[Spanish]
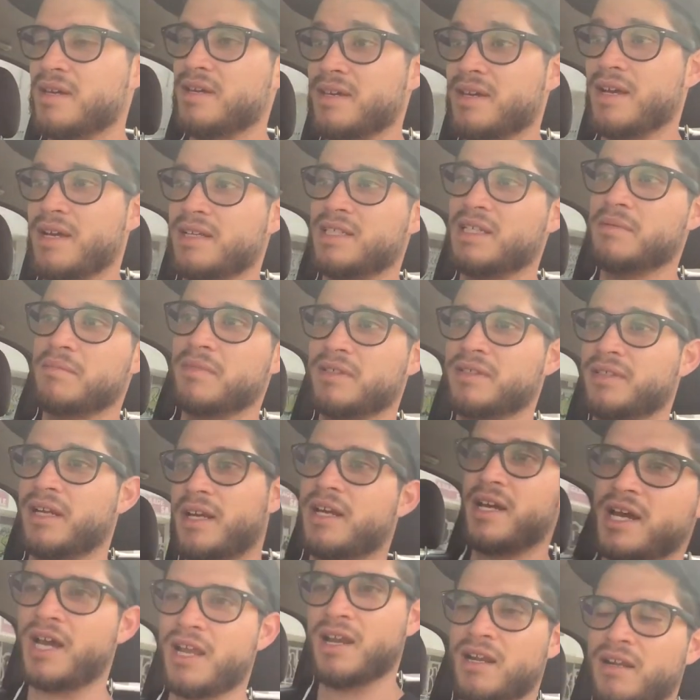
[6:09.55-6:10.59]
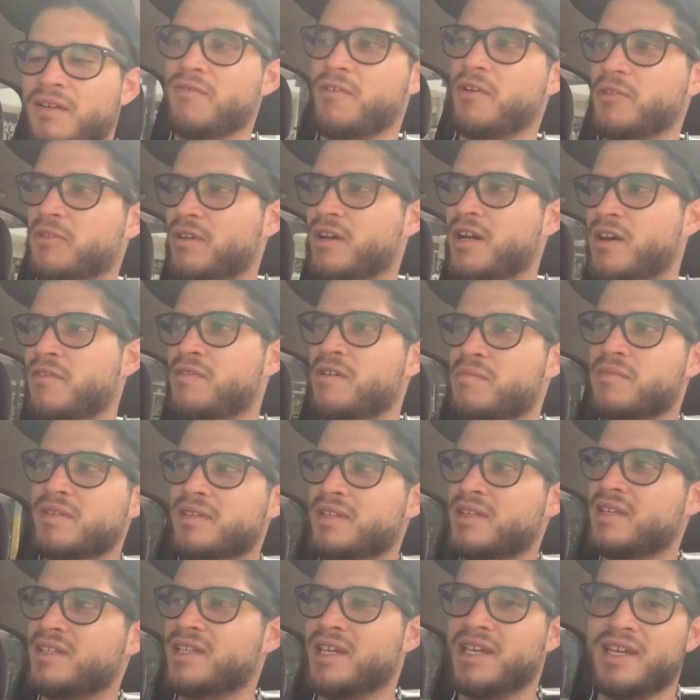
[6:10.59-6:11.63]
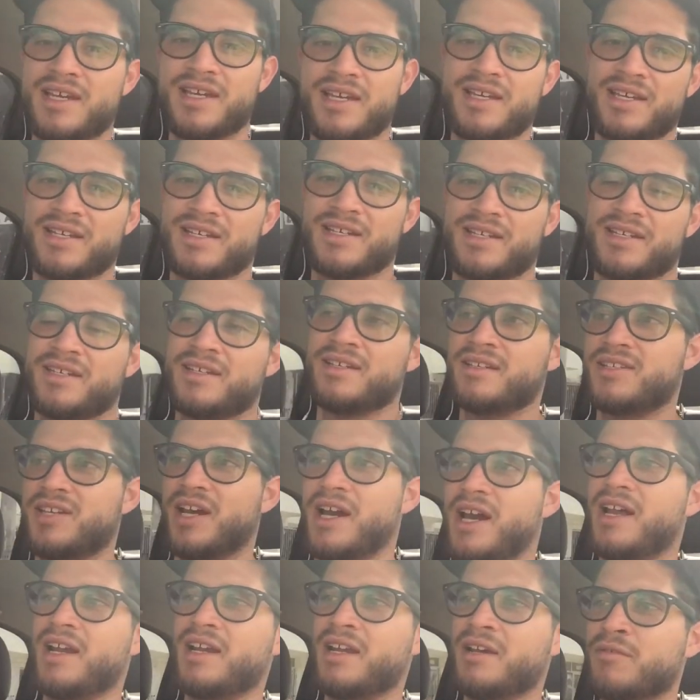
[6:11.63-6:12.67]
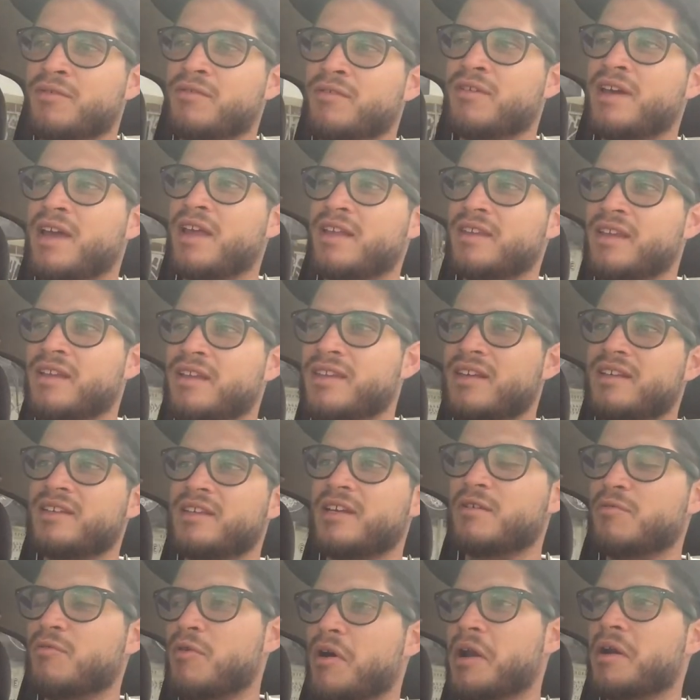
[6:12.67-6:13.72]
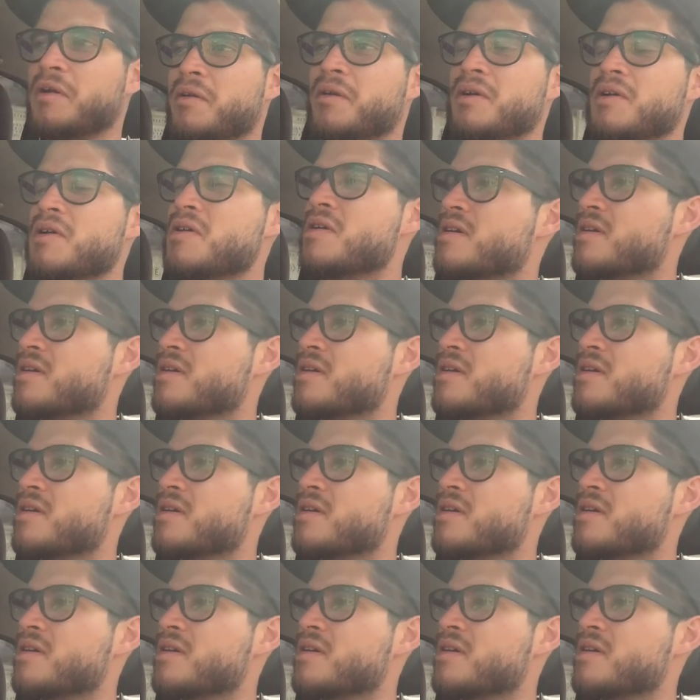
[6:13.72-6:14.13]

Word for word: Ya se me acerca el fotógrafo y me dice, chale, uno que intenta ser bueno